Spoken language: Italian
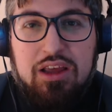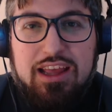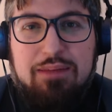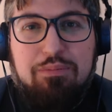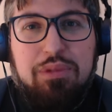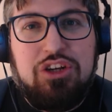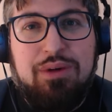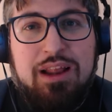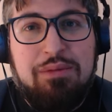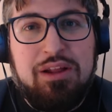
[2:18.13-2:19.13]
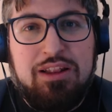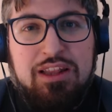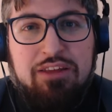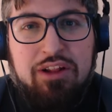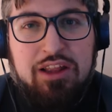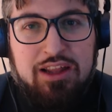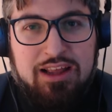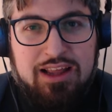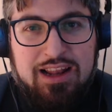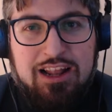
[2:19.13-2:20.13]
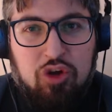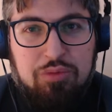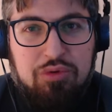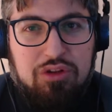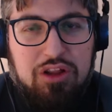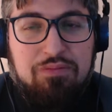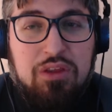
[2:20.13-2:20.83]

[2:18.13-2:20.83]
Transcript: e partecipare in attiva del canale della community.